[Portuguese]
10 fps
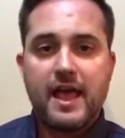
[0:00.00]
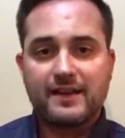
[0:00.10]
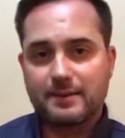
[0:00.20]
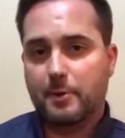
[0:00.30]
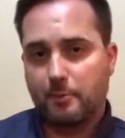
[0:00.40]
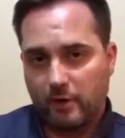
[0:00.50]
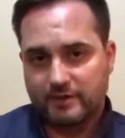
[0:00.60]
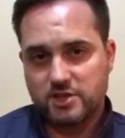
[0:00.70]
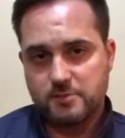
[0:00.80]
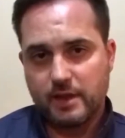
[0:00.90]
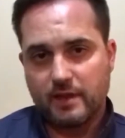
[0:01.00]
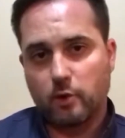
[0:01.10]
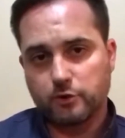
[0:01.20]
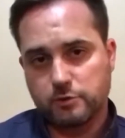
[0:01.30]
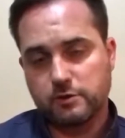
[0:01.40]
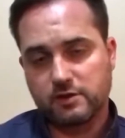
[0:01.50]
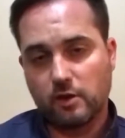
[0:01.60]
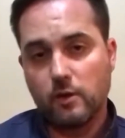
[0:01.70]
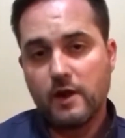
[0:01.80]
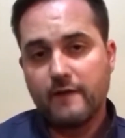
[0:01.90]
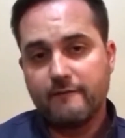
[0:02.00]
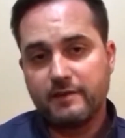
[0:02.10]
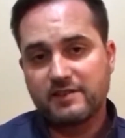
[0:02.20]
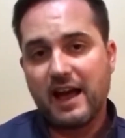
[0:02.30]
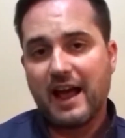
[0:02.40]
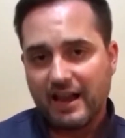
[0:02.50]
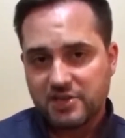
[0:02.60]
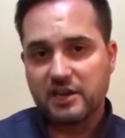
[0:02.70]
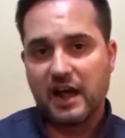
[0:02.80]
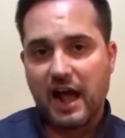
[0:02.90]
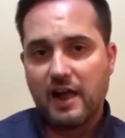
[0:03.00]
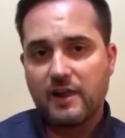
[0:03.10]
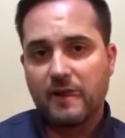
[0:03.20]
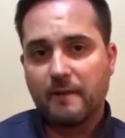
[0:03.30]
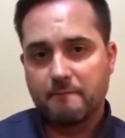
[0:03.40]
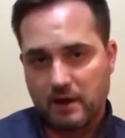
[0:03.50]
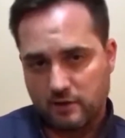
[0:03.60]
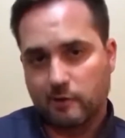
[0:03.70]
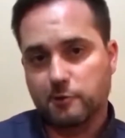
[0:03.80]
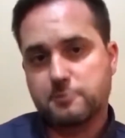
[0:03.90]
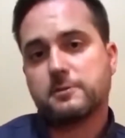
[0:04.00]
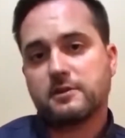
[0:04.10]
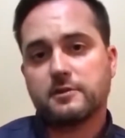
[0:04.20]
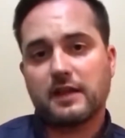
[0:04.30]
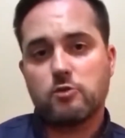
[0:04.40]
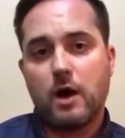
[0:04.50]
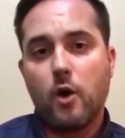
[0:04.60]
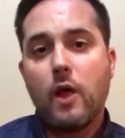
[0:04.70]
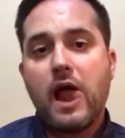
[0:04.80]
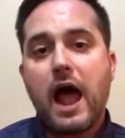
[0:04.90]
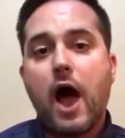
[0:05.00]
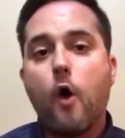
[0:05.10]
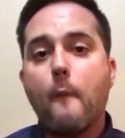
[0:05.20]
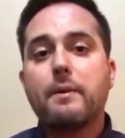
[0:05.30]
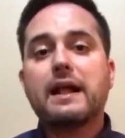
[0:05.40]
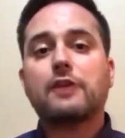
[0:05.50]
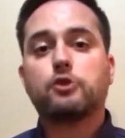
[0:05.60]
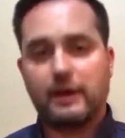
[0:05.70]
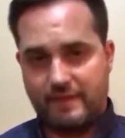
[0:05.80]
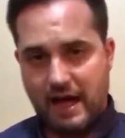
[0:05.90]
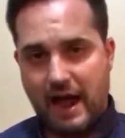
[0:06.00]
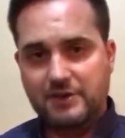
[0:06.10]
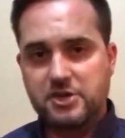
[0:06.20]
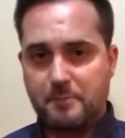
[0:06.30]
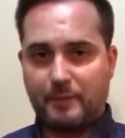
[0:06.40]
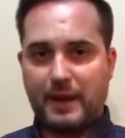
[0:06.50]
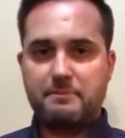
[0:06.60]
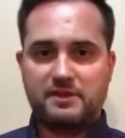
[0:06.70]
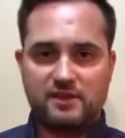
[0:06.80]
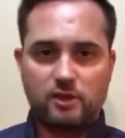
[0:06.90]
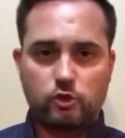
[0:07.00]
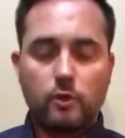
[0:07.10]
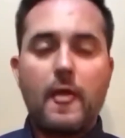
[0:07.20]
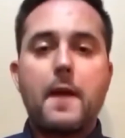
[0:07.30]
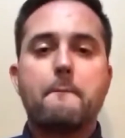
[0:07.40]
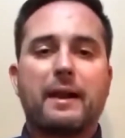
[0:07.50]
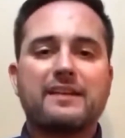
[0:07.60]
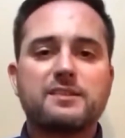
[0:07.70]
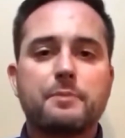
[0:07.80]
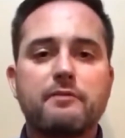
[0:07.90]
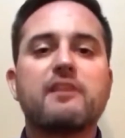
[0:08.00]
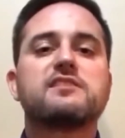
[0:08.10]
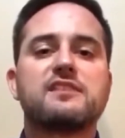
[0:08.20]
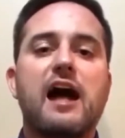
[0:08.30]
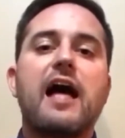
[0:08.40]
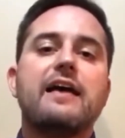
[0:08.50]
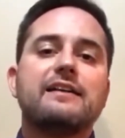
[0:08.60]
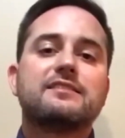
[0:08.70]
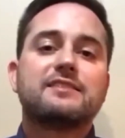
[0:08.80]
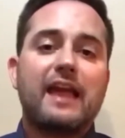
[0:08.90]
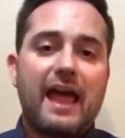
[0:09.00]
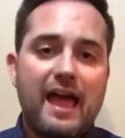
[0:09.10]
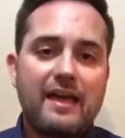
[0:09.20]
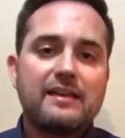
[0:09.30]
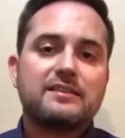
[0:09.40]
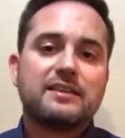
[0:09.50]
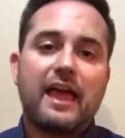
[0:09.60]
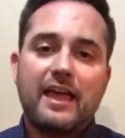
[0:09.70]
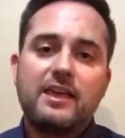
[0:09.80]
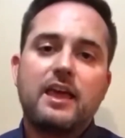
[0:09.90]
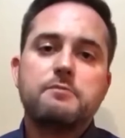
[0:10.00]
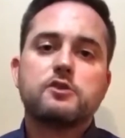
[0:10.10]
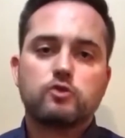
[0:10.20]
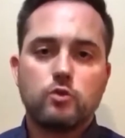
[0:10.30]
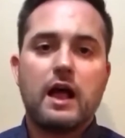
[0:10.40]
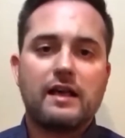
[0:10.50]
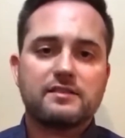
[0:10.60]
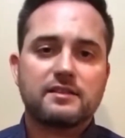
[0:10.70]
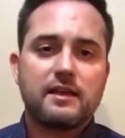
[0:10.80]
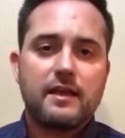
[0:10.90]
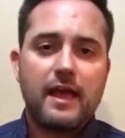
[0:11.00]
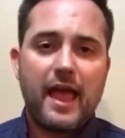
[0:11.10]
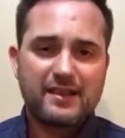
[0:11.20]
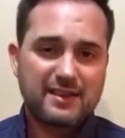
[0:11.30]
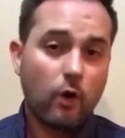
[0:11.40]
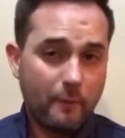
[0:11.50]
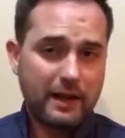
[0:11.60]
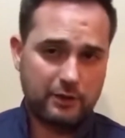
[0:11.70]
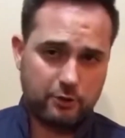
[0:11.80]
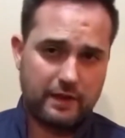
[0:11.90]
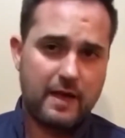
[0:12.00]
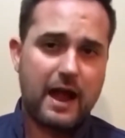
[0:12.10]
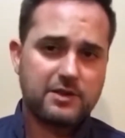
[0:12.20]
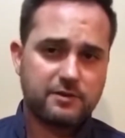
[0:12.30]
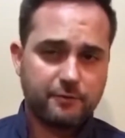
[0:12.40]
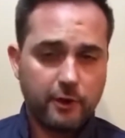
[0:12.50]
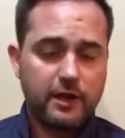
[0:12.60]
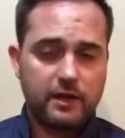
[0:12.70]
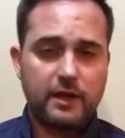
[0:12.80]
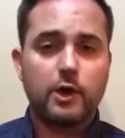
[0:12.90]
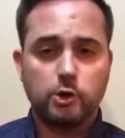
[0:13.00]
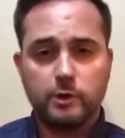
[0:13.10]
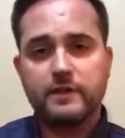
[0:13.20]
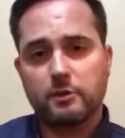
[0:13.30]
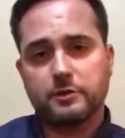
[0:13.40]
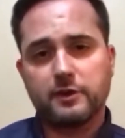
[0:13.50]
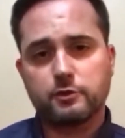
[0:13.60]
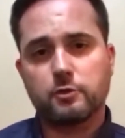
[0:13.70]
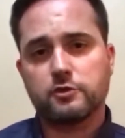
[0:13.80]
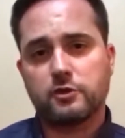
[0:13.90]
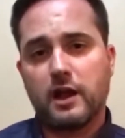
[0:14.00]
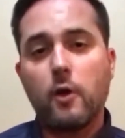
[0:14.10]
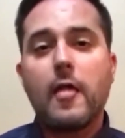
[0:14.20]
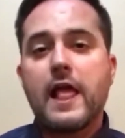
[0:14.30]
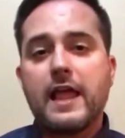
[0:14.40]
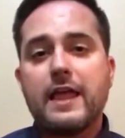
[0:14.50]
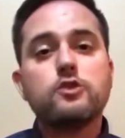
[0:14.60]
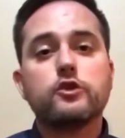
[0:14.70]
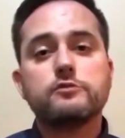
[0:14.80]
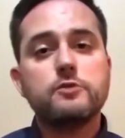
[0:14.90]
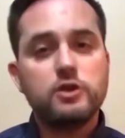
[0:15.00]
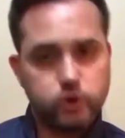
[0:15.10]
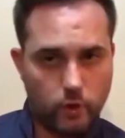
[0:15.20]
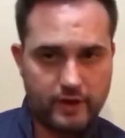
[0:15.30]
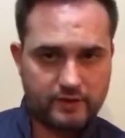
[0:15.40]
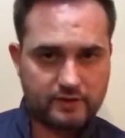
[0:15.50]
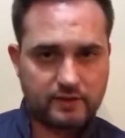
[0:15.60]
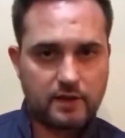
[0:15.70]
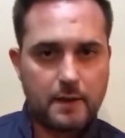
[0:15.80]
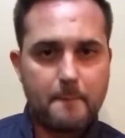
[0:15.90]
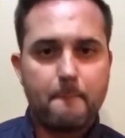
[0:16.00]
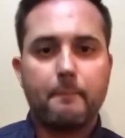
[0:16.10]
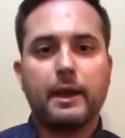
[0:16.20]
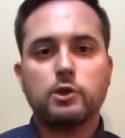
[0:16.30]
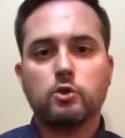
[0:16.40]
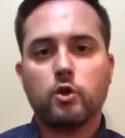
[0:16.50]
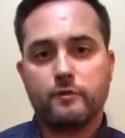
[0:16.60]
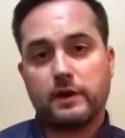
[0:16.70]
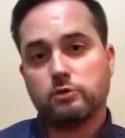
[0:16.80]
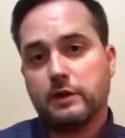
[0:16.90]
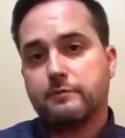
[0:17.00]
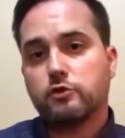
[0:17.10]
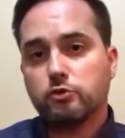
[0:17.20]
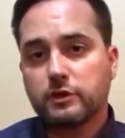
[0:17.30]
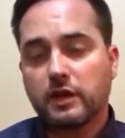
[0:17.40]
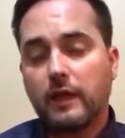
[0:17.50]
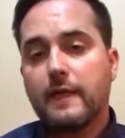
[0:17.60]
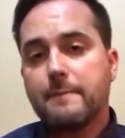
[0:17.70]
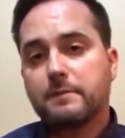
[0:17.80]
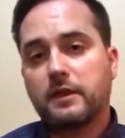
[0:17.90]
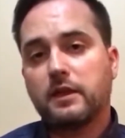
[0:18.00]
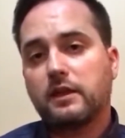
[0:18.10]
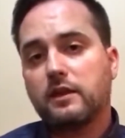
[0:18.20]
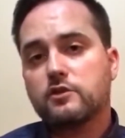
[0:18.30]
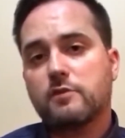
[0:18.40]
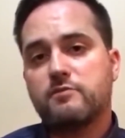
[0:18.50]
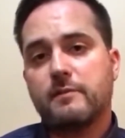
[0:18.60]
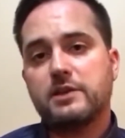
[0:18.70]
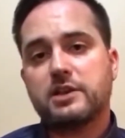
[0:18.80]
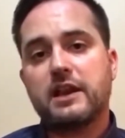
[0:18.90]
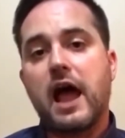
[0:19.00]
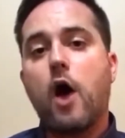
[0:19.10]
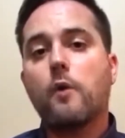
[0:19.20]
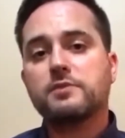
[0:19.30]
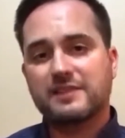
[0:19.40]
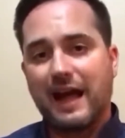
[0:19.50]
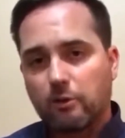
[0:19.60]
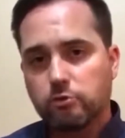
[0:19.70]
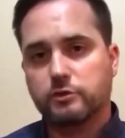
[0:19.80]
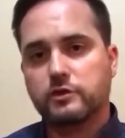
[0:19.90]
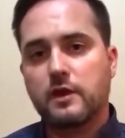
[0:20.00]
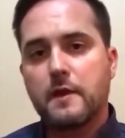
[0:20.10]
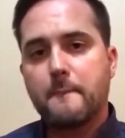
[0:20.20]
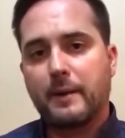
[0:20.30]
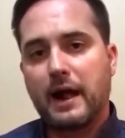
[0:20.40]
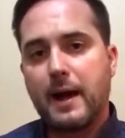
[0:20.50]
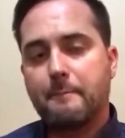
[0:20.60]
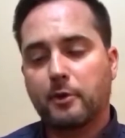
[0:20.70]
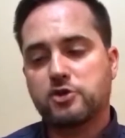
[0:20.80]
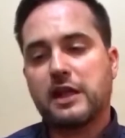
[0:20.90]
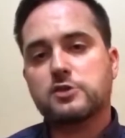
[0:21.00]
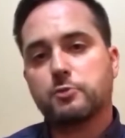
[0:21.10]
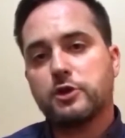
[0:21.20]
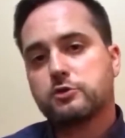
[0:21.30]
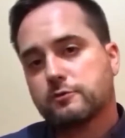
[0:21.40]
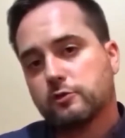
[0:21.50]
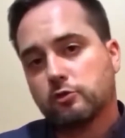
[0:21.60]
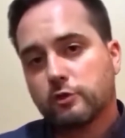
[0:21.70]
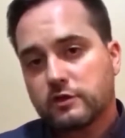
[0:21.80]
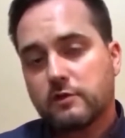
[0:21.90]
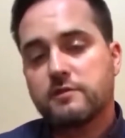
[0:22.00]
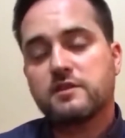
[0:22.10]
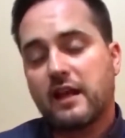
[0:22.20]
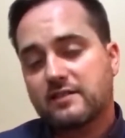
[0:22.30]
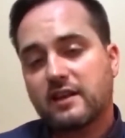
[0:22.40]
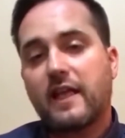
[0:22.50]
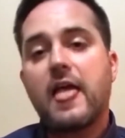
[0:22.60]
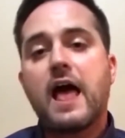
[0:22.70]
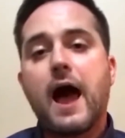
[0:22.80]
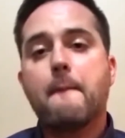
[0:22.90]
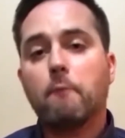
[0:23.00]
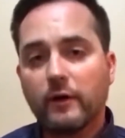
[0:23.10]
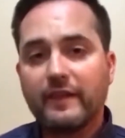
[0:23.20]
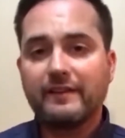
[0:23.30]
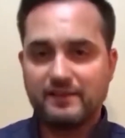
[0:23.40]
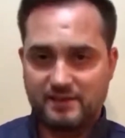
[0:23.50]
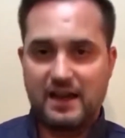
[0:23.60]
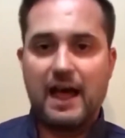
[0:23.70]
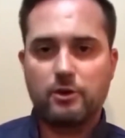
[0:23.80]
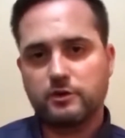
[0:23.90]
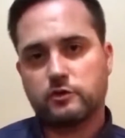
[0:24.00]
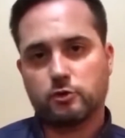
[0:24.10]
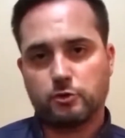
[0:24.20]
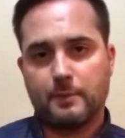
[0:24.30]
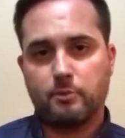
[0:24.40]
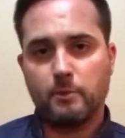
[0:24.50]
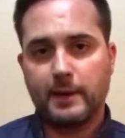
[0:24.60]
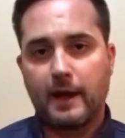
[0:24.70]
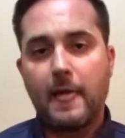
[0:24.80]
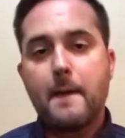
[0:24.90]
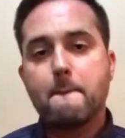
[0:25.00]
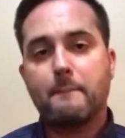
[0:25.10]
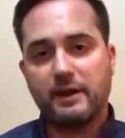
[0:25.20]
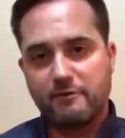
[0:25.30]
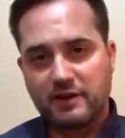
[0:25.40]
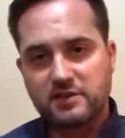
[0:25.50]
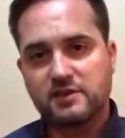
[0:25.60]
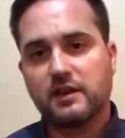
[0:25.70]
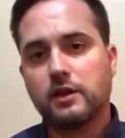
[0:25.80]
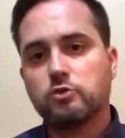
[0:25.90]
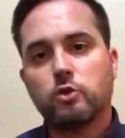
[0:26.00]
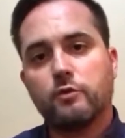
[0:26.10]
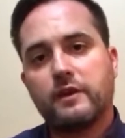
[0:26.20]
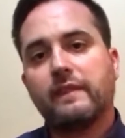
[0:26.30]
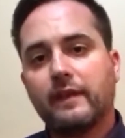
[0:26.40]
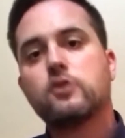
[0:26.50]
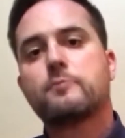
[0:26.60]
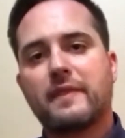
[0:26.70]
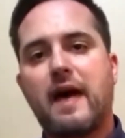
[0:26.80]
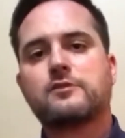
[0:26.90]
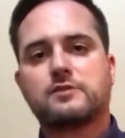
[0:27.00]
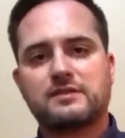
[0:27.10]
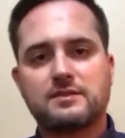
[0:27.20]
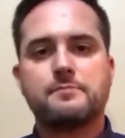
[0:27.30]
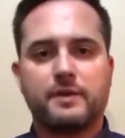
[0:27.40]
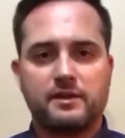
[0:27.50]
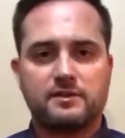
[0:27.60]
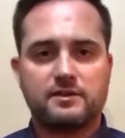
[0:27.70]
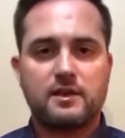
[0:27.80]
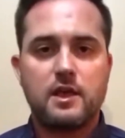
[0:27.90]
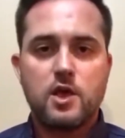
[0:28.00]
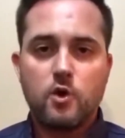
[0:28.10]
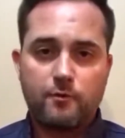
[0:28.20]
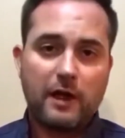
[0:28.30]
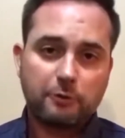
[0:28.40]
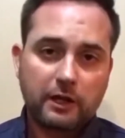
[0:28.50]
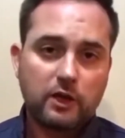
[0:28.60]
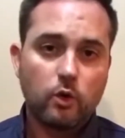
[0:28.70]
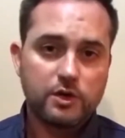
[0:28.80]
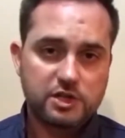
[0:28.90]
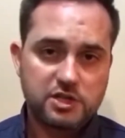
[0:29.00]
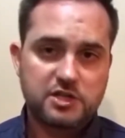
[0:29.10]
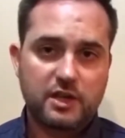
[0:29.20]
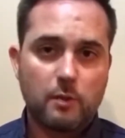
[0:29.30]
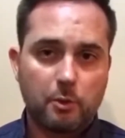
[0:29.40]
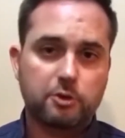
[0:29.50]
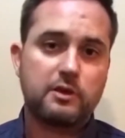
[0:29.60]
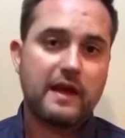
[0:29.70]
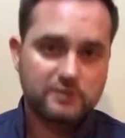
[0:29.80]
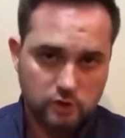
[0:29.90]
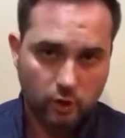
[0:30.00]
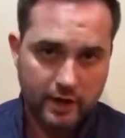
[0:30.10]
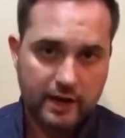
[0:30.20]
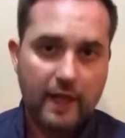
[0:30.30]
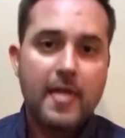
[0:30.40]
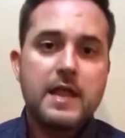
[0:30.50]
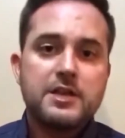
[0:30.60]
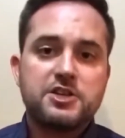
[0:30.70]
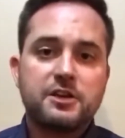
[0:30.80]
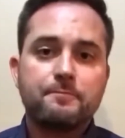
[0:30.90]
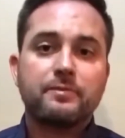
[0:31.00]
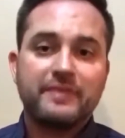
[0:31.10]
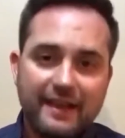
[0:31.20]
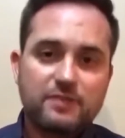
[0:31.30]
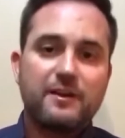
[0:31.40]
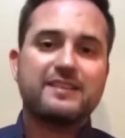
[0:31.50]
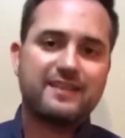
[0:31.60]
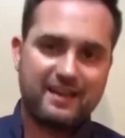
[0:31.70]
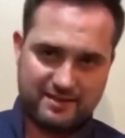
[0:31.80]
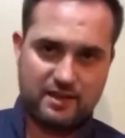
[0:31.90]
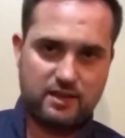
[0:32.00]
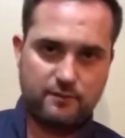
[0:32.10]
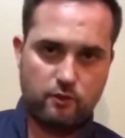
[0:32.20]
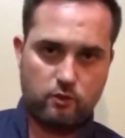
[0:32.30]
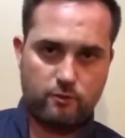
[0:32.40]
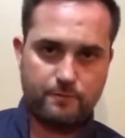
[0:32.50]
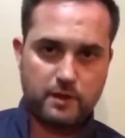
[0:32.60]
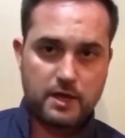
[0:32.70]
Essa proposta de emenda à Constituição visa retirar da nossa Constituição Estadual a obrigatoriedade de plebiscito para se privatizar CE, CRM e Sulgás. Essa obrigatoriedade foi incluída no texto constitucional em 2002 pelo governo Olive Dutra, que quis, obviamente, criar obstáculos para projetos políticos futuros que visassem a modernizar a nossa estrutura pública, privatizando ou vendendo pedaços dessas empresas. O fato é que hoje a gente tem uma oportunidade histórica de desfazer esse equívoco.